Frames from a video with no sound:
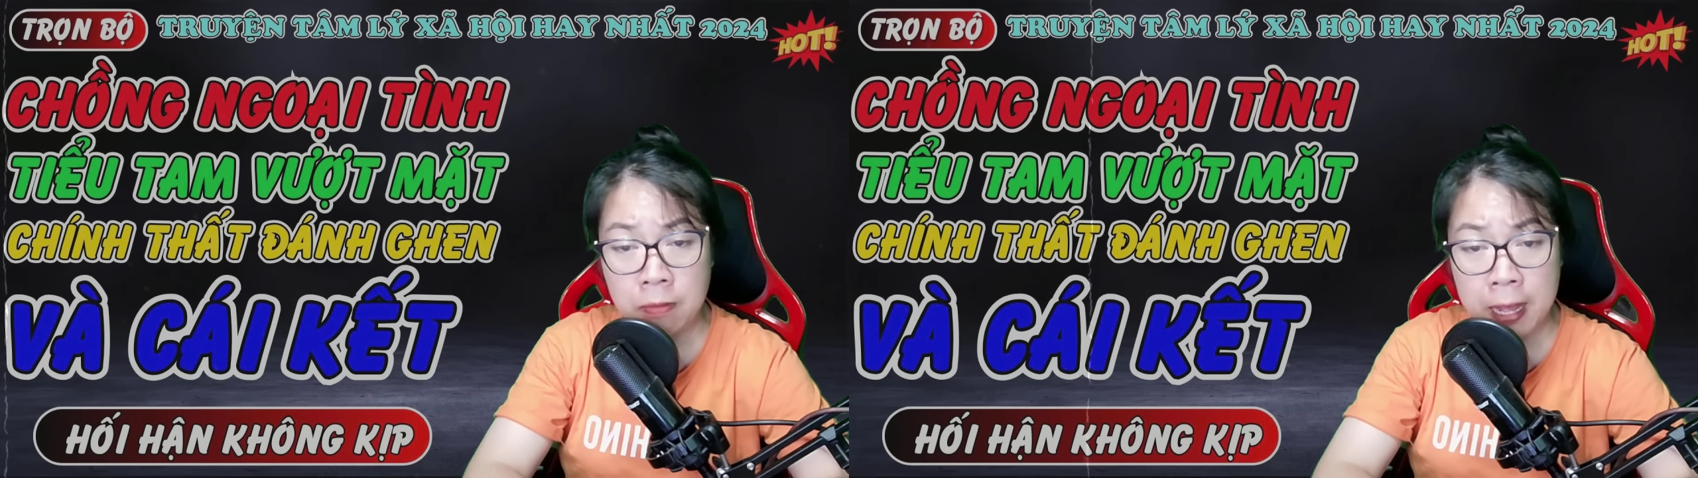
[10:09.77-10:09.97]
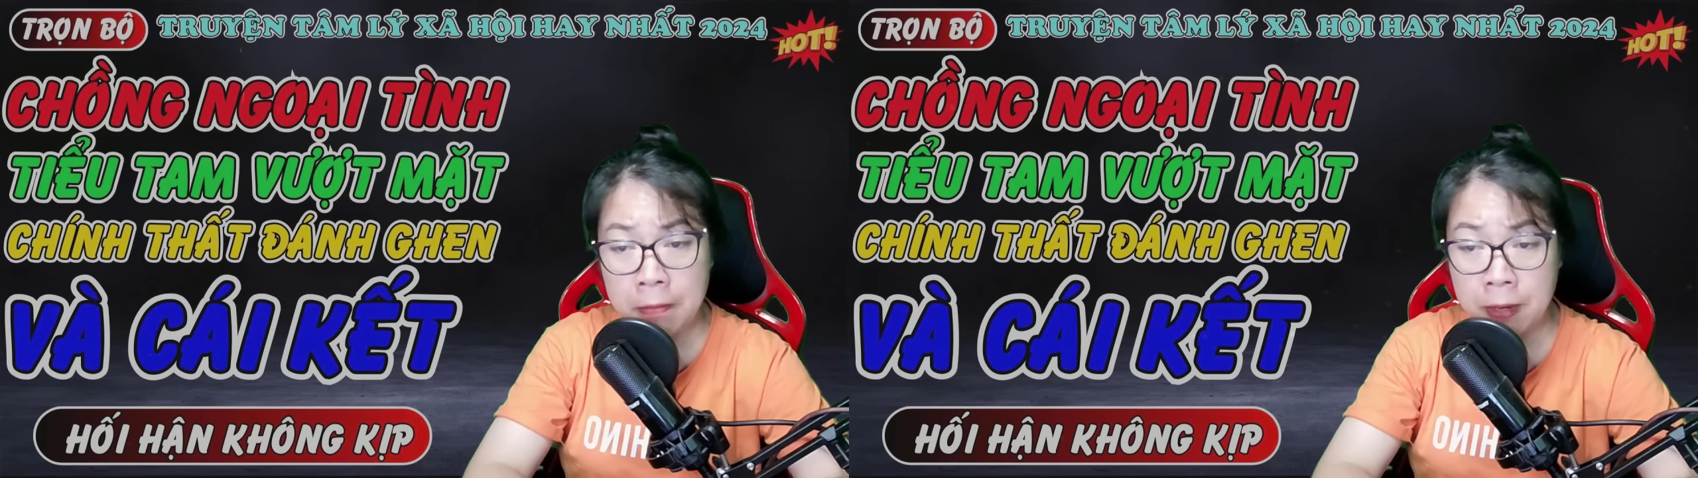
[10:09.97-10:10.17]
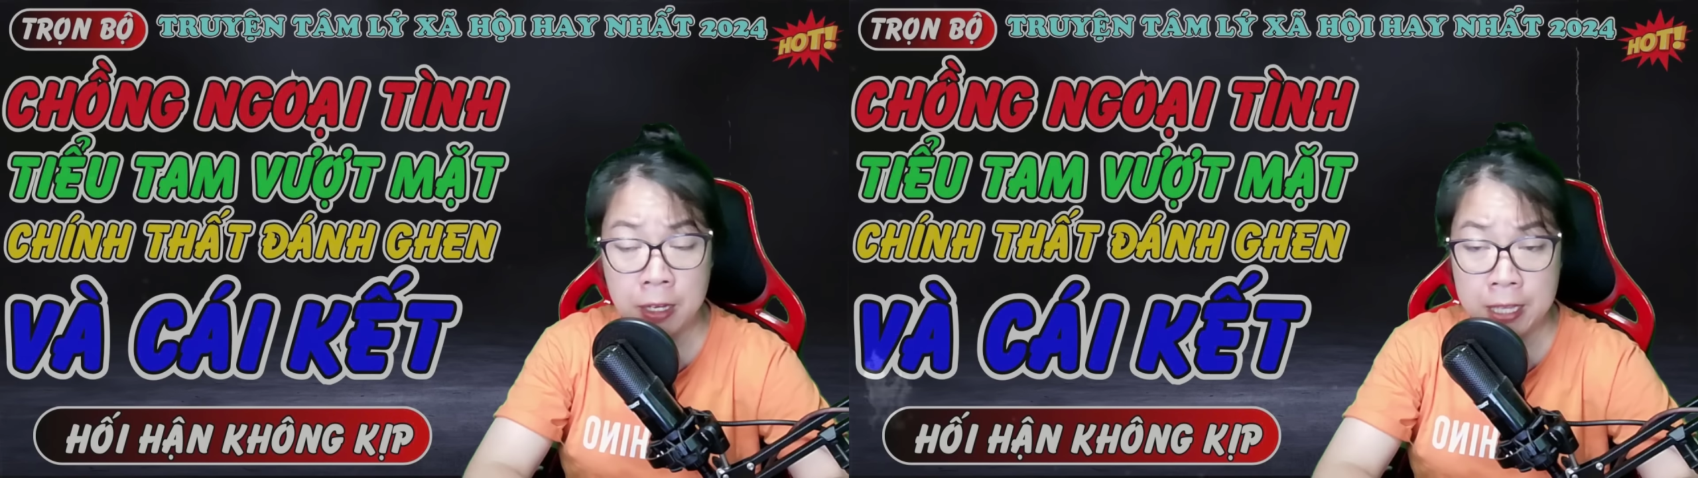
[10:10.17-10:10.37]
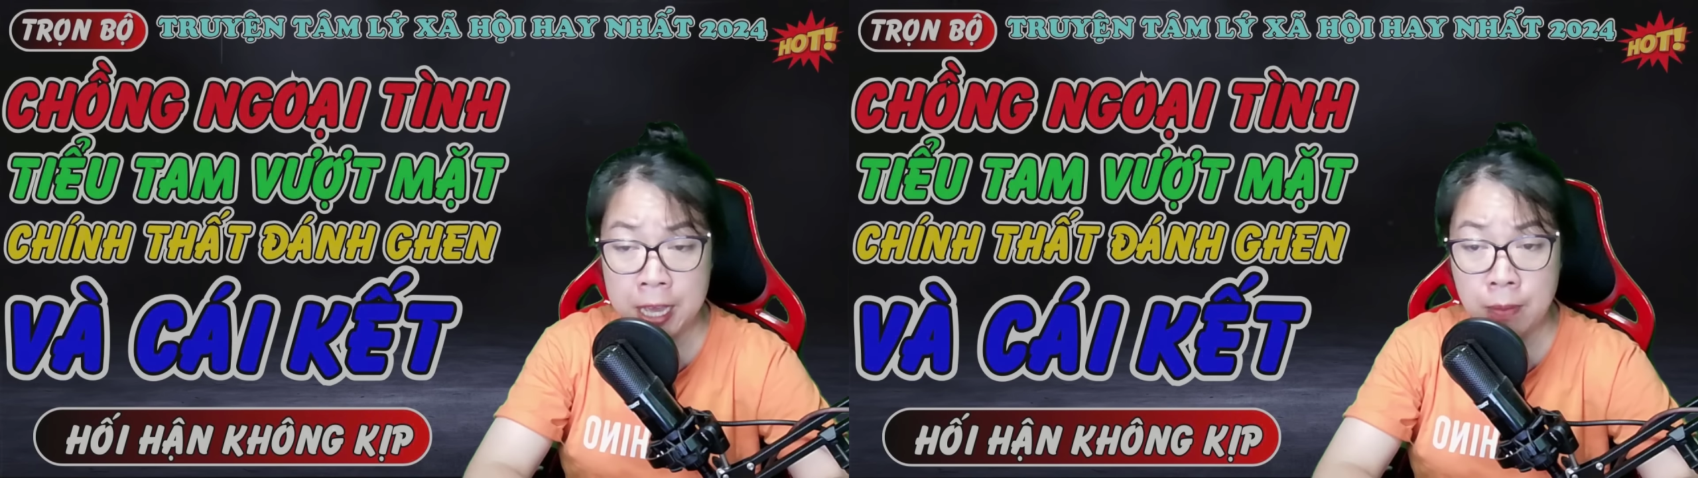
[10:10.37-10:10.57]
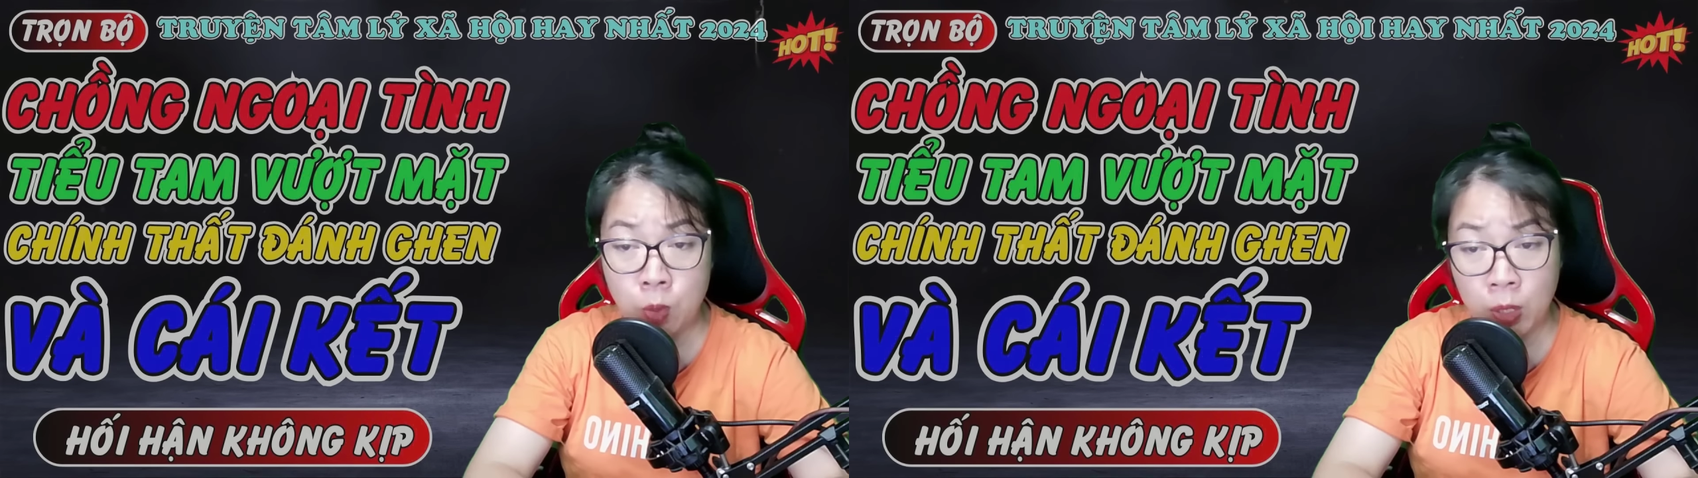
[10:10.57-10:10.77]
vai vợ
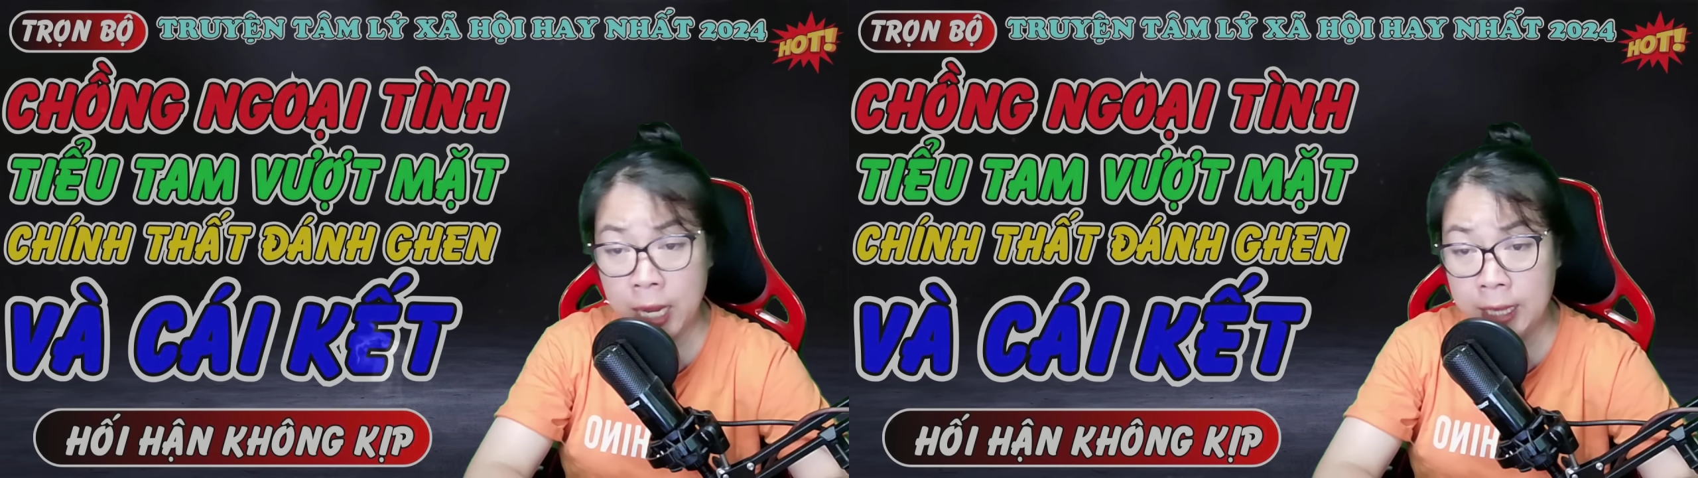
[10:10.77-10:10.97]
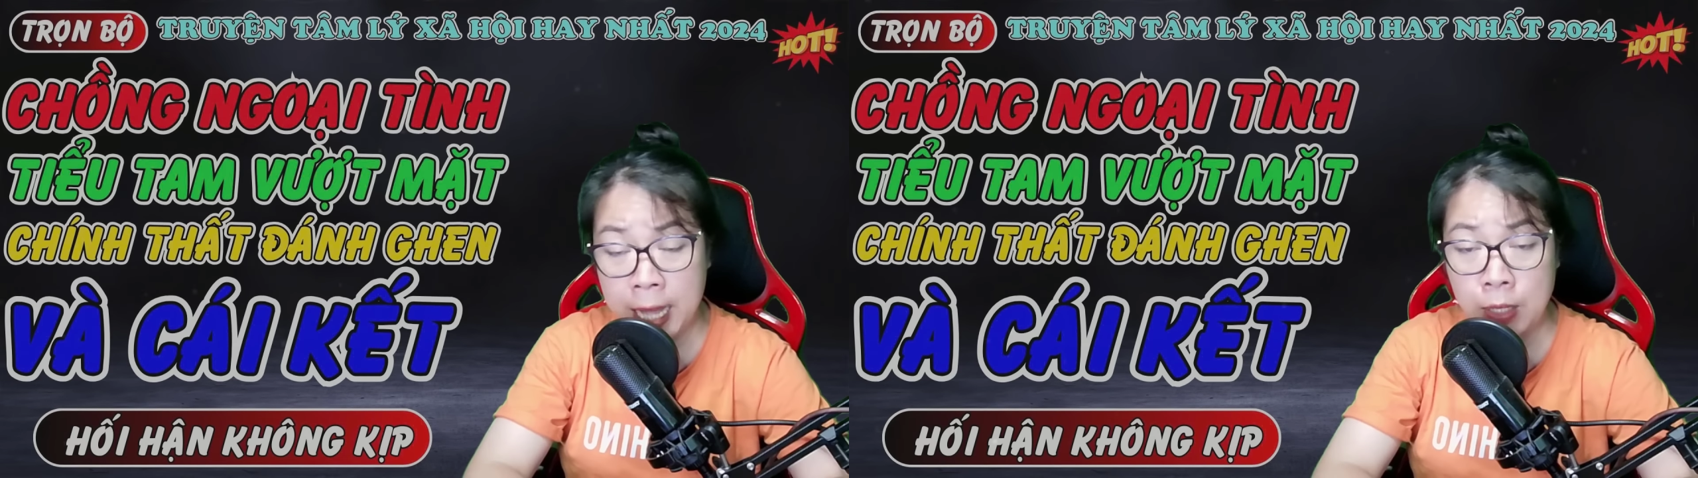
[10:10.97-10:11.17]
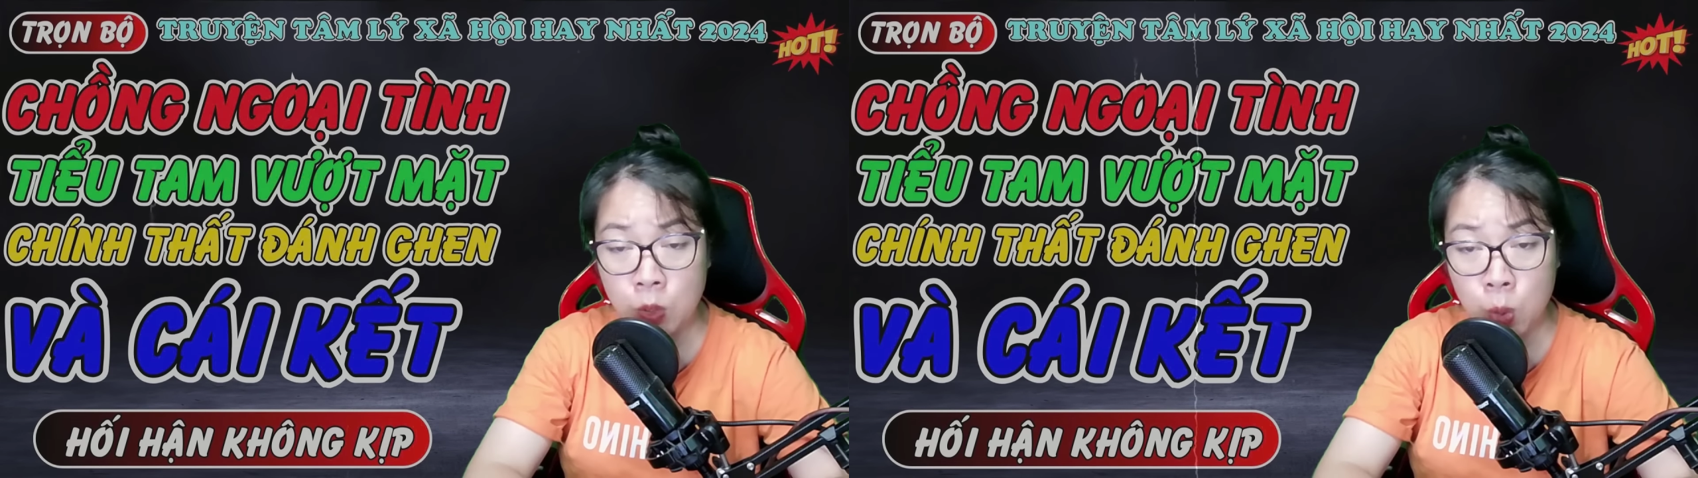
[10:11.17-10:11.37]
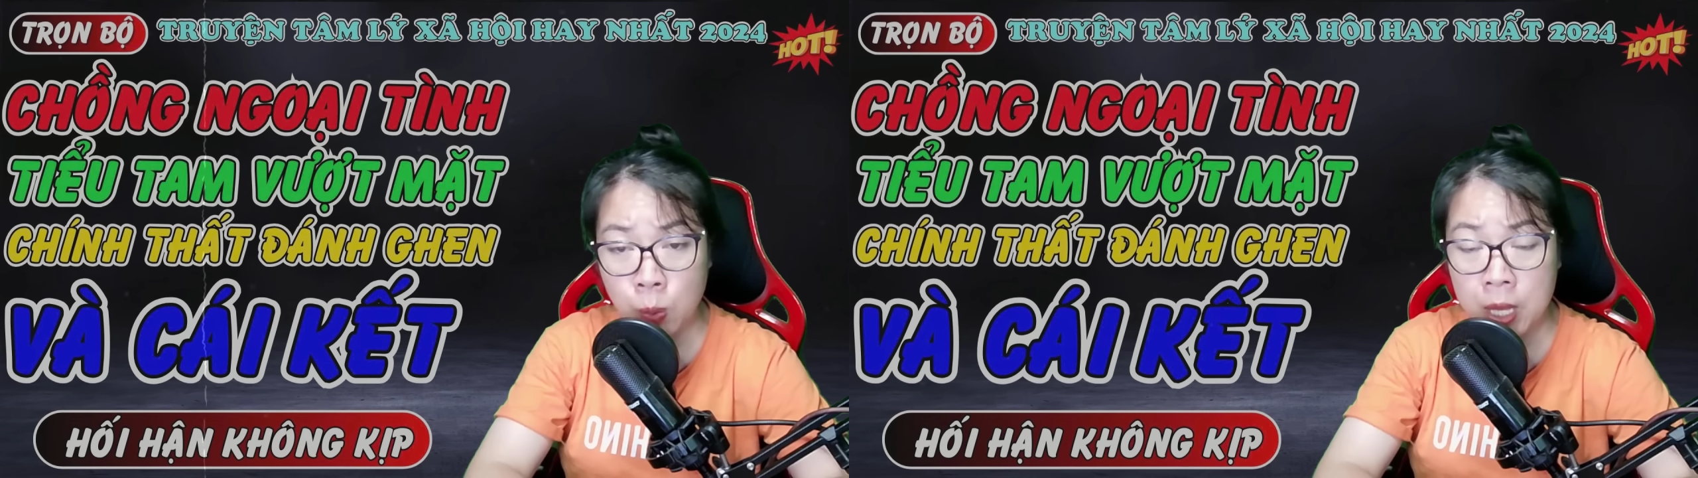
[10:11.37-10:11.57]
hiền một cách thành thục.